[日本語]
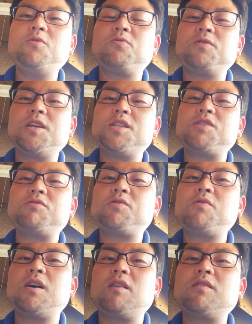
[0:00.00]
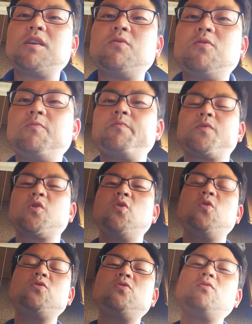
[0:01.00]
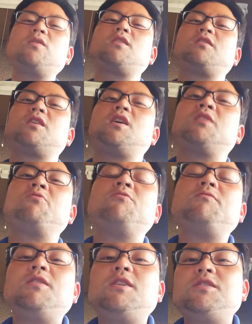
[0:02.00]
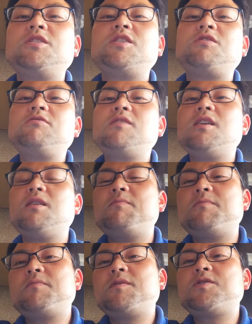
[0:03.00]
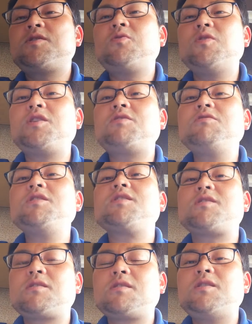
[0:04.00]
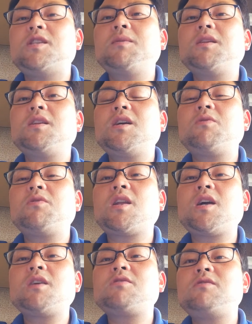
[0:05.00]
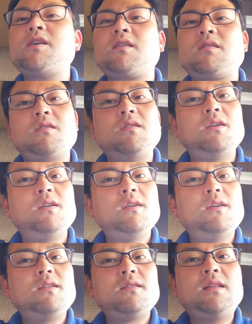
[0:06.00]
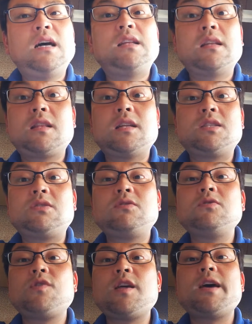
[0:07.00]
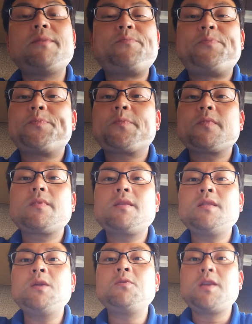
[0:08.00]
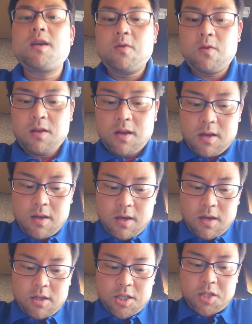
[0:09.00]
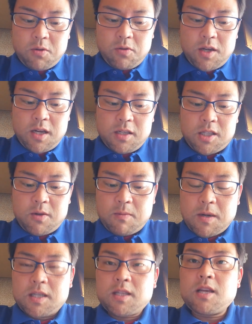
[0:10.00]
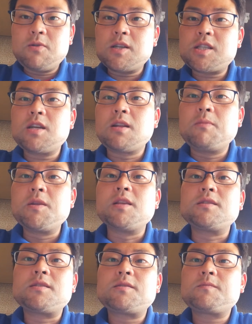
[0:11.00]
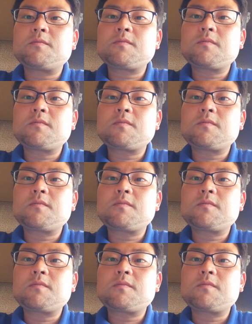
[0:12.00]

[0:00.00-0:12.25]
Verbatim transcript: オンのレジ打ちとかあるけど、東北6県って時給がすごい低いです。未だに700円台だったりするので、なので、仕事に関してはまあ期待はしちゃダメです。